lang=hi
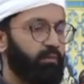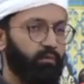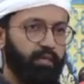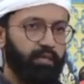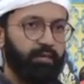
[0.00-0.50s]

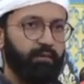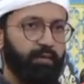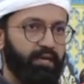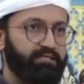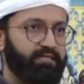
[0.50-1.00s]
भूखे
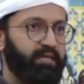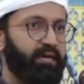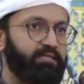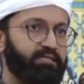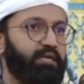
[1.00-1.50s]
प्यासे
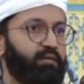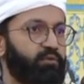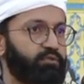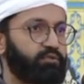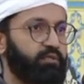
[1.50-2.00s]
हर जगह
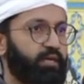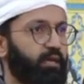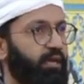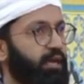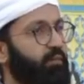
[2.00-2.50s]
मौजूद हैं
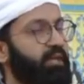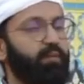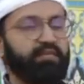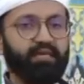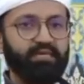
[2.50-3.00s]
हमें
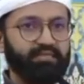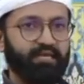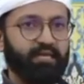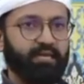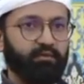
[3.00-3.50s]
पता
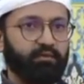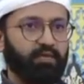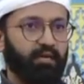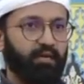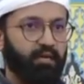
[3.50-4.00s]
इसलिए नहीं
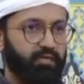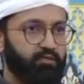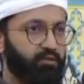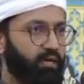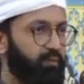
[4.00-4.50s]
होता कि
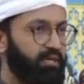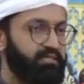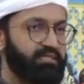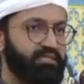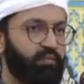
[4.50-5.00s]
जो हमें
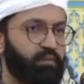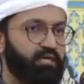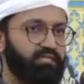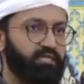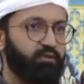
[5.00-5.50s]
चीज़ें
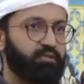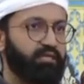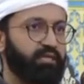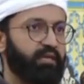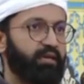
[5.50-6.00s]
मैसर
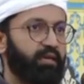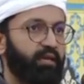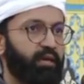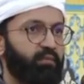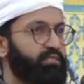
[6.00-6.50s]
होती हैं
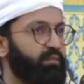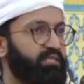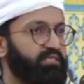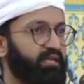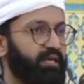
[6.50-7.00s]
हम
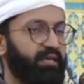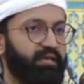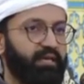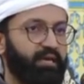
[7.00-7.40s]
समझते हैं कि